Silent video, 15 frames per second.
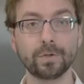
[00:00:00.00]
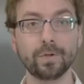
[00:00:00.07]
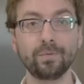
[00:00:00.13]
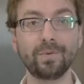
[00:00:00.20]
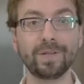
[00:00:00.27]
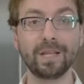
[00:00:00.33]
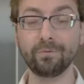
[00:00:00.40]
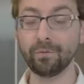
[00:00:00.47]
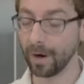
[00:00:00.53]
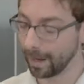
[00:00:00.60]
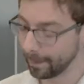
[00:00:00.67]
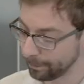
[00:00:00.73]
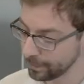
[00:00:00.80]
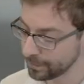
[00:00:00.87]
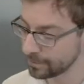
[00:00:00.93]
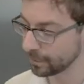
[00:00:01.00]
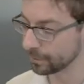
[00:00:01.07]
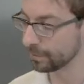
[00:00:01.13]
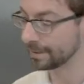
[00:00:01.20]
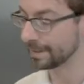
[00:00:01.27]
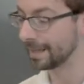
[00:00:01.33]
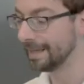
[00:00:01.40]
se fait des fois à plus de 100
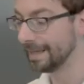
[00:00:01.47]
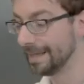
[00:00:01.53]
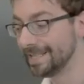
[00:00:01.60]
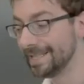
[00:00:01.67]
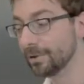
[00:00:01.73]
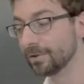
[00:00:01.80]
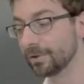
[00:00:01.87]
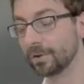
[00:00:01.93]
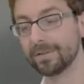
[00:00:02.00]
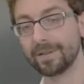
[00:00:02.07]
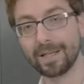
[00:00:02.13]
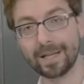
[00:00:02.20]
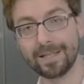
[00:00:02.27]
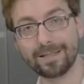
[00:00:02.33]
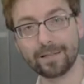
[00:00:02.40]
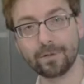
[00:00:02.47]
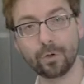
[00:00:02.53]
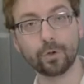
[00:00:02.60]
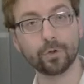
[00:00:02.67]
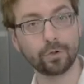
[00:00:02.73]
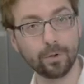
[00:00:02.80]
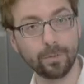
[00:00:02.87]
degrés. Ici, notre
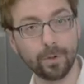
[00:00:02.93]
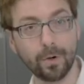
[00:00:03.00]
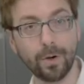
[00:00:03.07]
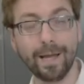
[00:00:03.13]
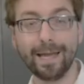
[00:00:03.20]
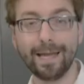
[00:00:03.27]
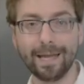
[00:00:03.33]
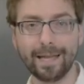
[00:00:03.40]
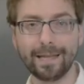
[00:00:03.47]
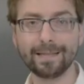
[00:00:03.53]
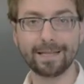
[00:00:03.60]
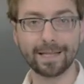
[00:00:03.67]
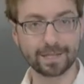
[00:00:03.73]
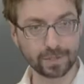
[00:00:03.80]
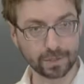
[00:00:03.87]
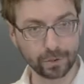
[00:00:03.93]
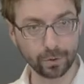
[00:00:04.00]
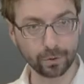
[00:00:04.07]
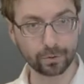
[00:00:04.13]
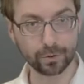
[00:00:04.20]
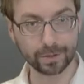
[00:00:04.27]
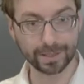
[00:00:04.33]
stérilisateur Domo est à
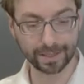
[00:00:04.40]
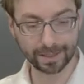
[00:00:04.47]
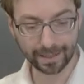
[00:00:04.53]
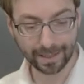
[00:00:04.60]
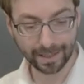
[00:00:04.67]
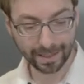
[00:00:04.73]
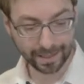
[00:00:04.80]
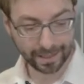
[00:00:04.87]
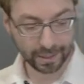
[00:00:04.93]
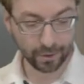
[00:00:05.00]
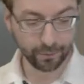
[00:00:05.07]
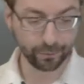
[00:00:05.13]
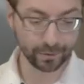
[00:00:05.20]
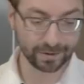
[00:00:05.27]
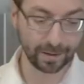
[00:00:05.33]
100 degrés. Il faut